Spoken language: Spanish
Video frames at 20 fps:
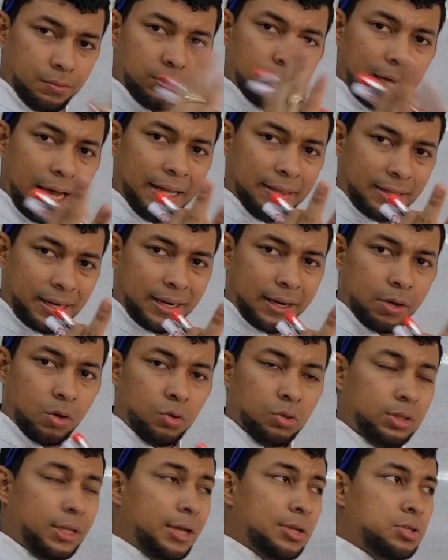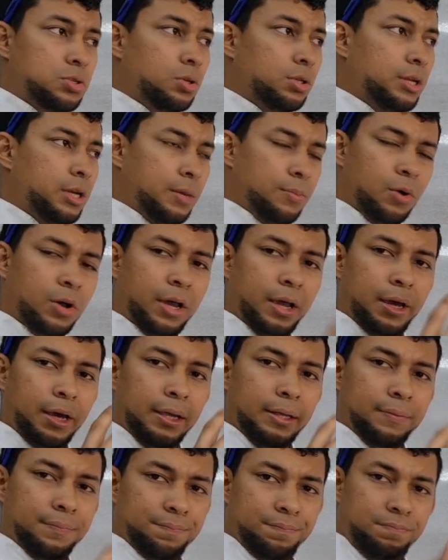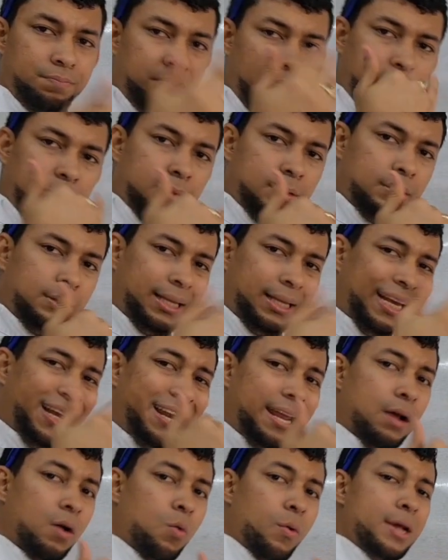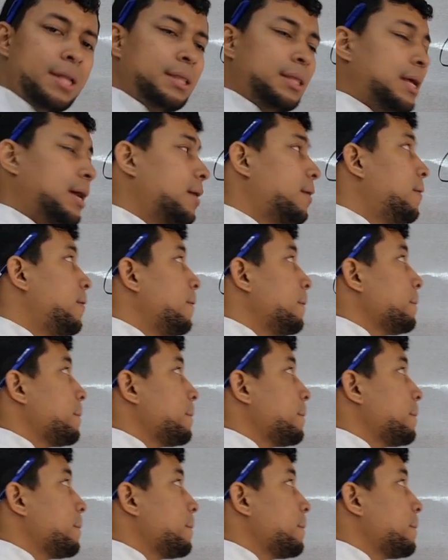o sea, entrar en contexto, tenemos que tener en cuenta